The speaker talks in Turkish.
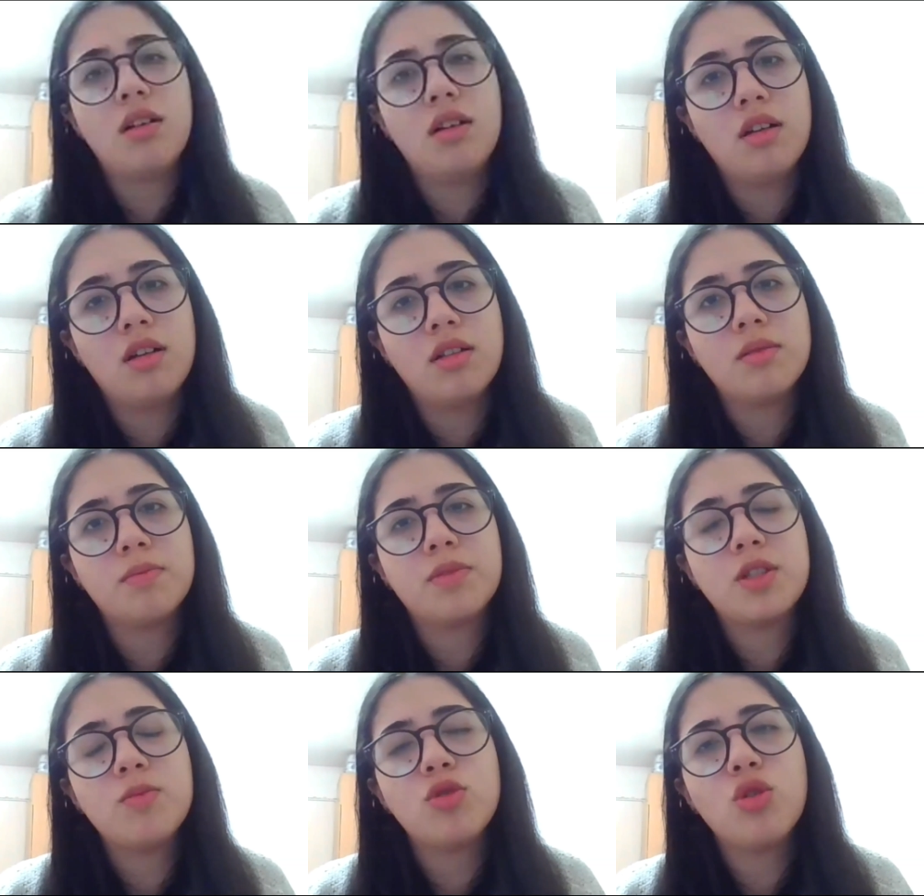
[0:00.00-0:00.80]
E,
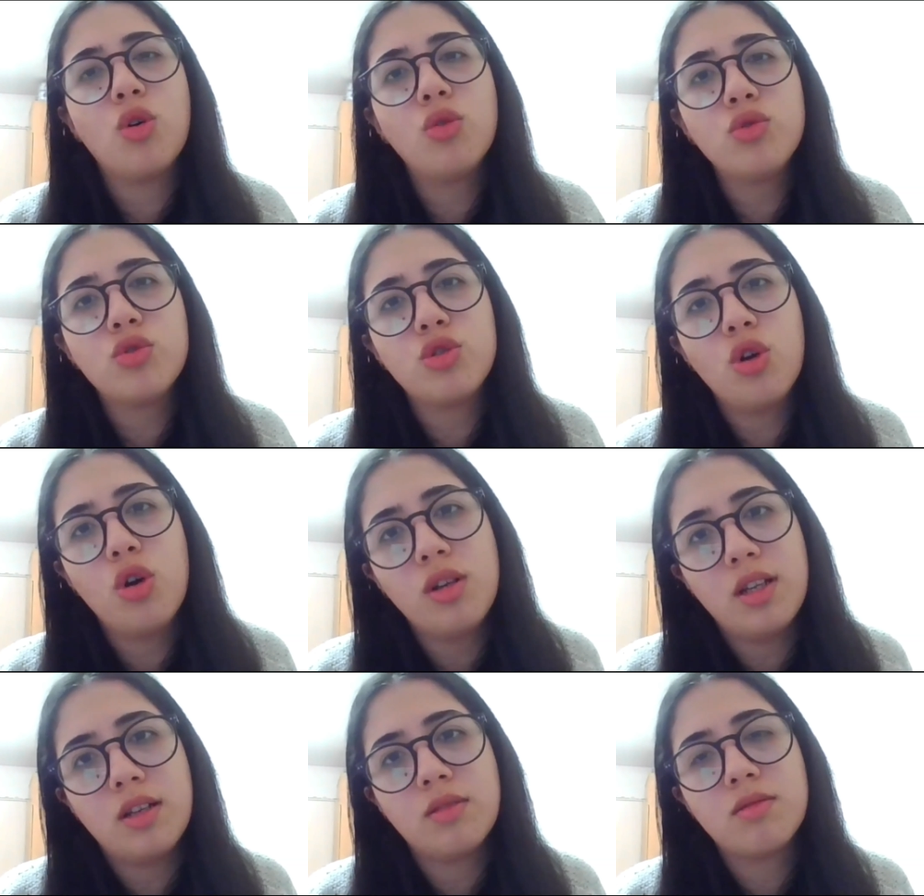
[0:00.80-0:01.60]
şimdi onu
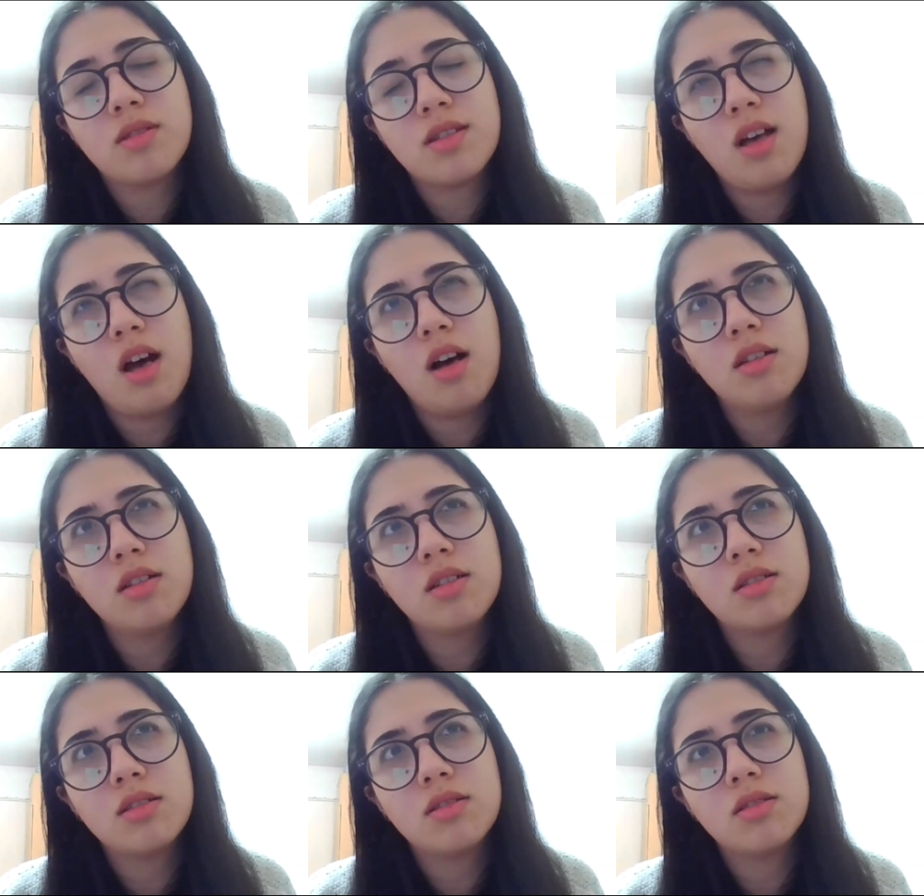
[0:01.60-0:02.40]
şöyle
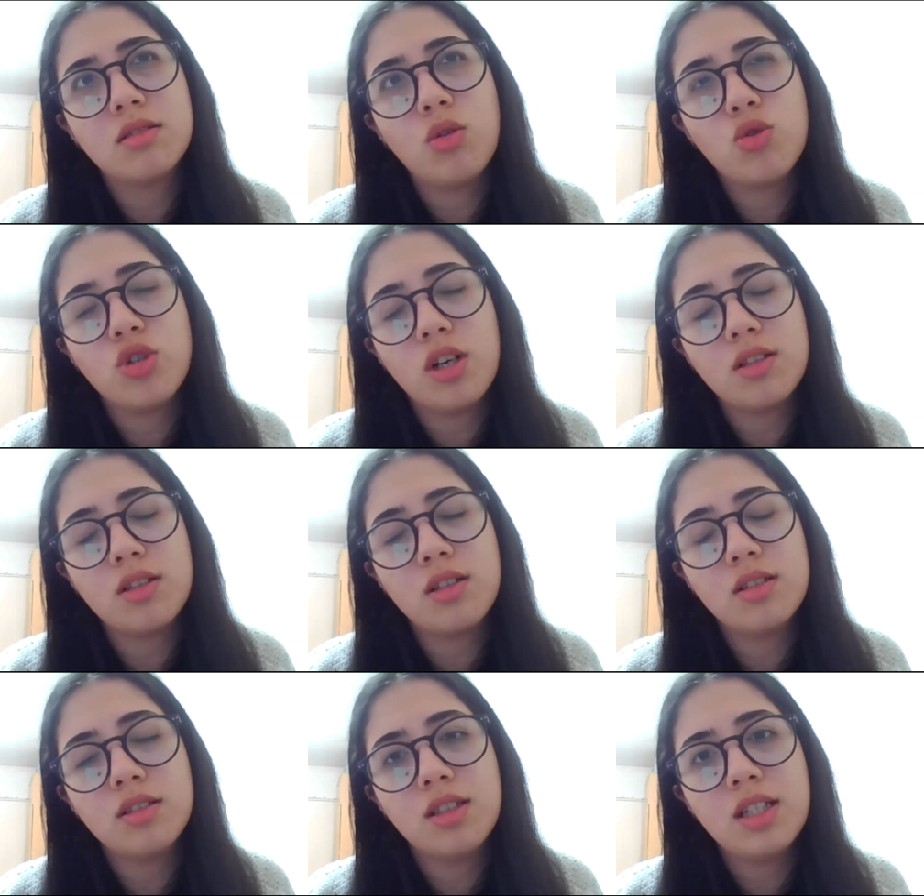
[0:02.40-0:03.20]
sağlık
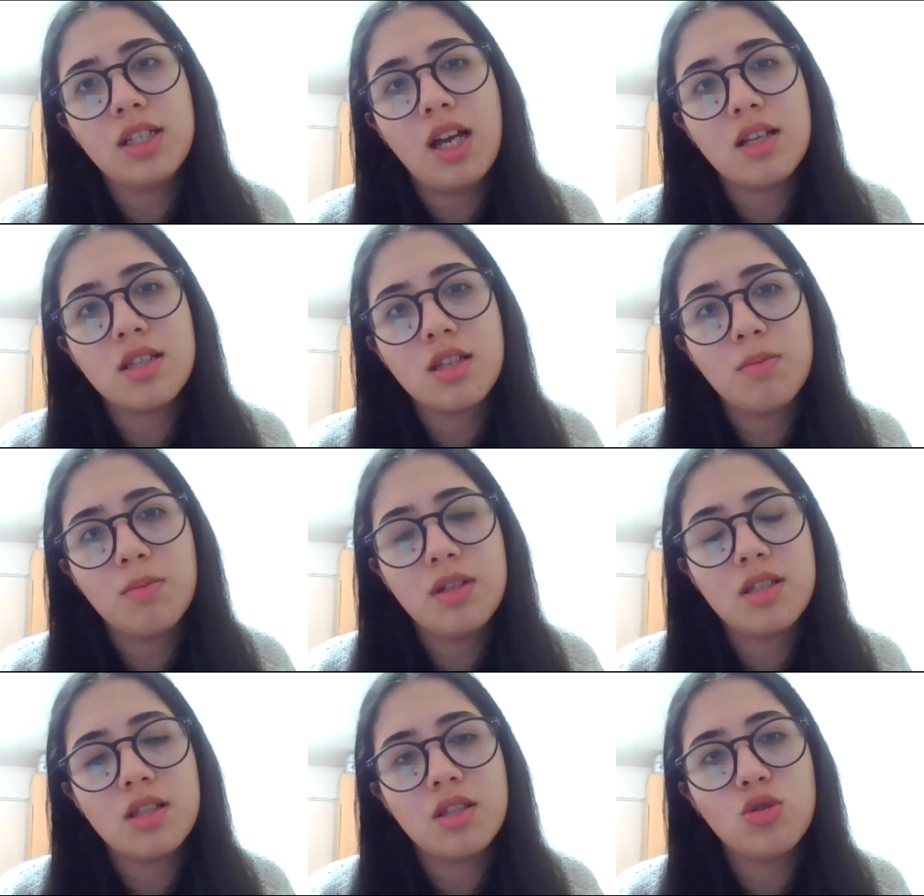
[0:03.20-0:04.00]
ocaklarında da
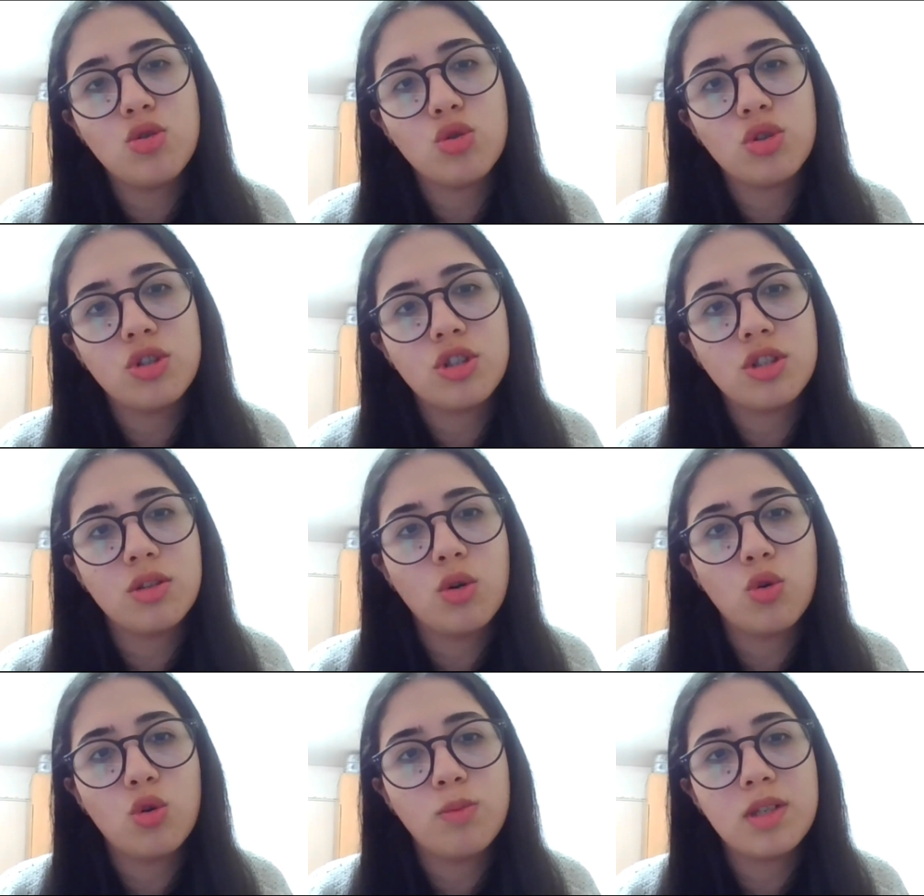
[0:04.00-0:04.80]
yazdırabilirsiniz. Yurt
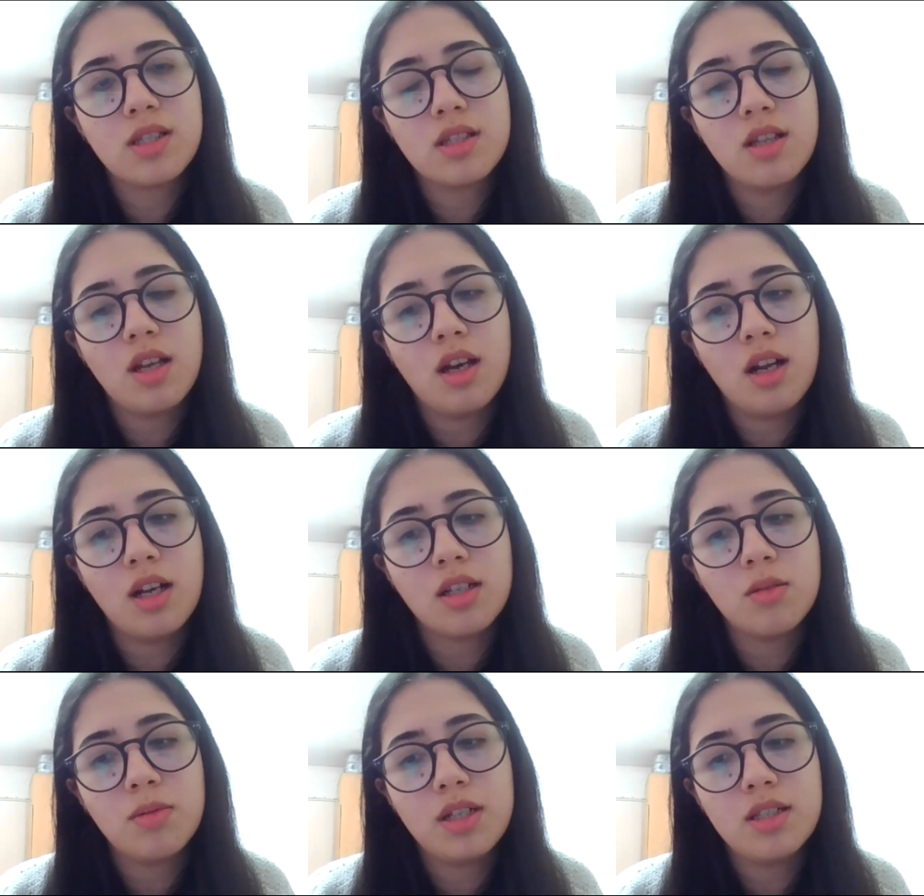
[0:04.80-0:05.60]
dışında okumasına
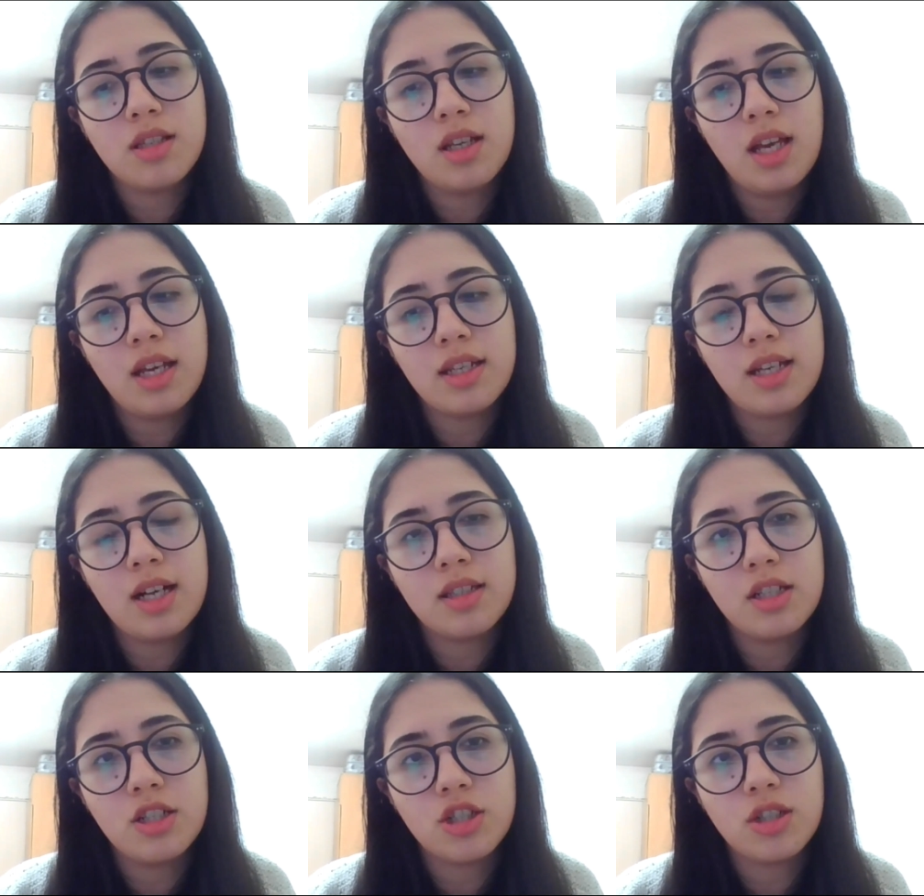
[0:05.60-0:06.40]
herhangi bir
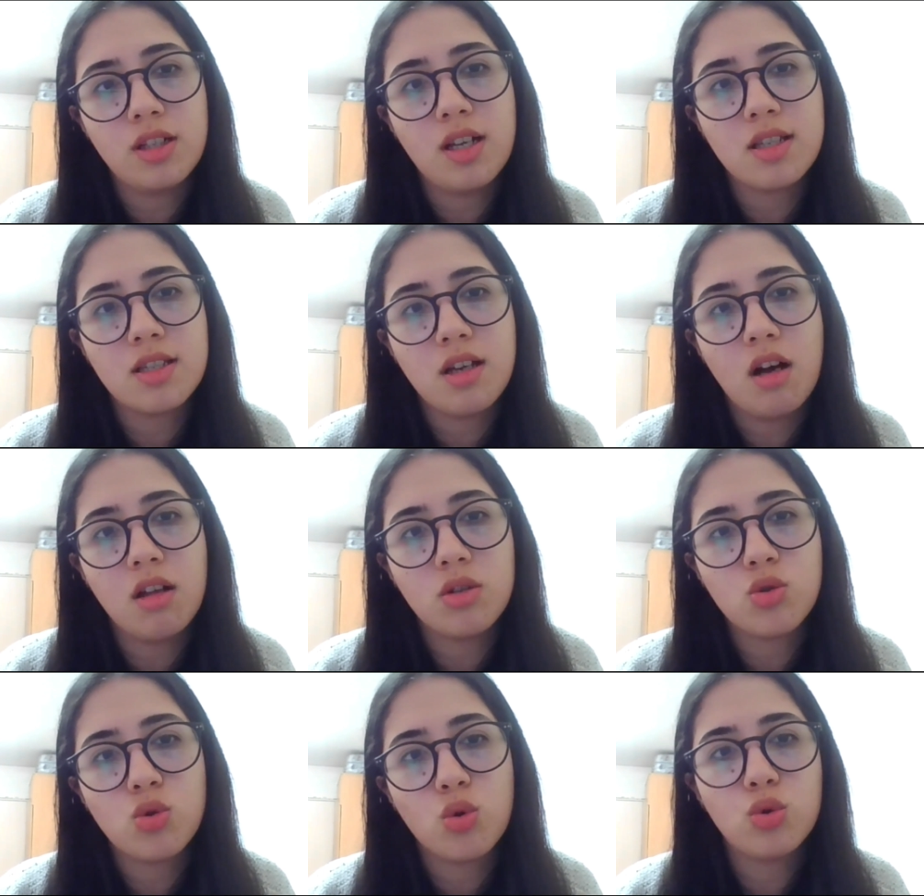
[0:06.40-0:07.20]
engel teşkil eden
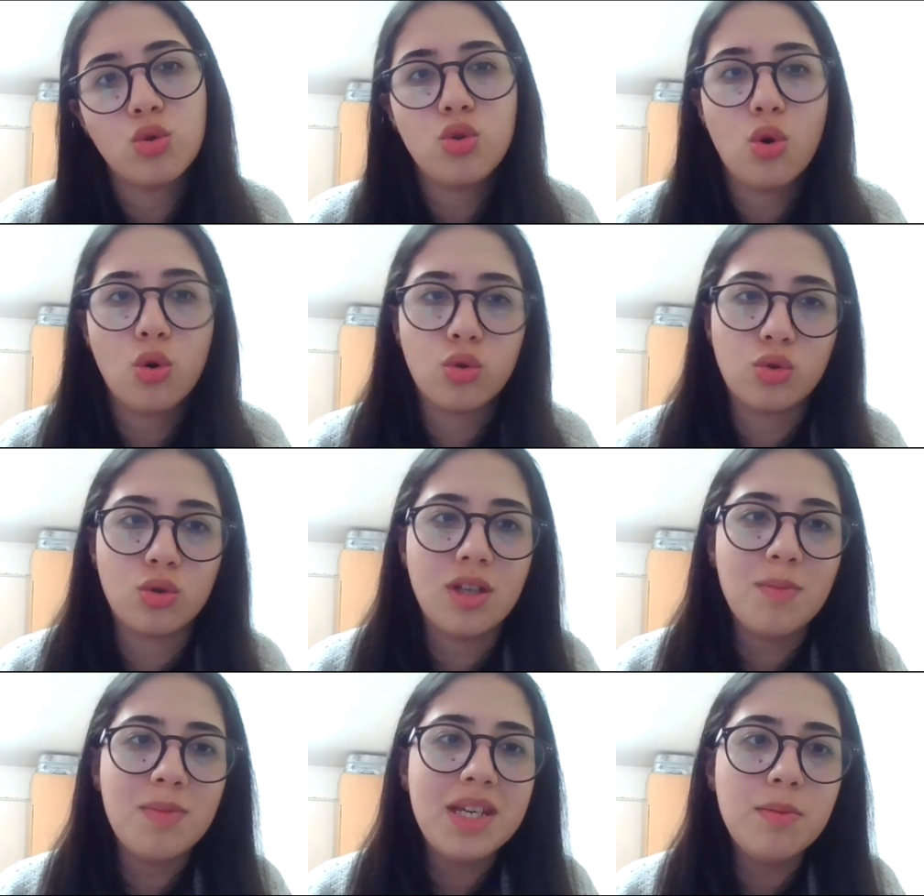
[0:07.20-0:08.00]
sağlık sorunu yoktur diye